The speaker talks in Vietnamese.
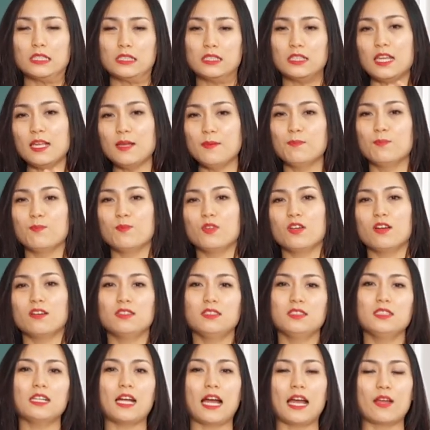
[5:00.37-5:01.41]
tìm
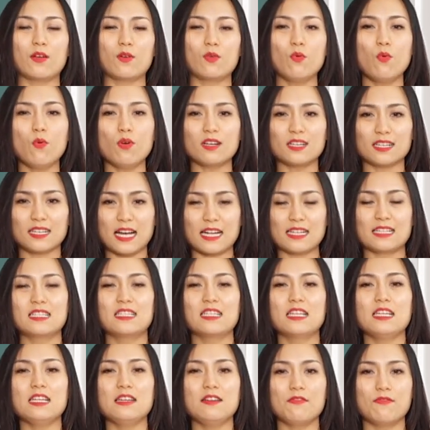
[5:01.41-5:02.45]
những cái nguồn
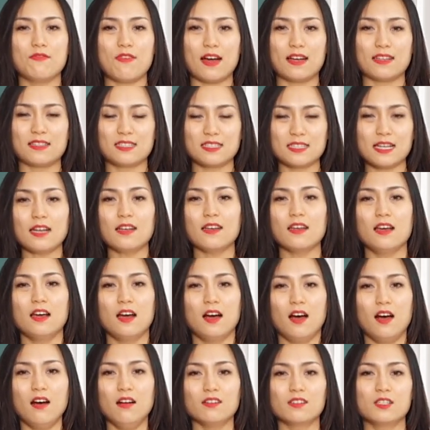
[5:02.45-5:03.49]
canxi và sắt
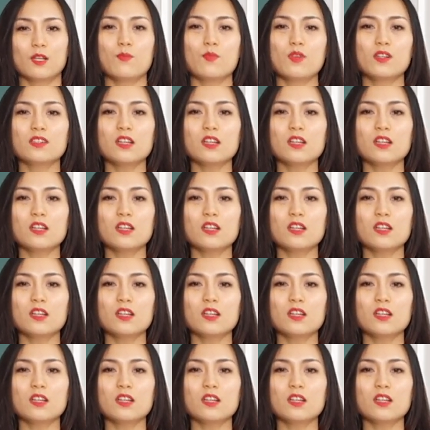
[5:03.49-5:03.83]
ở trong những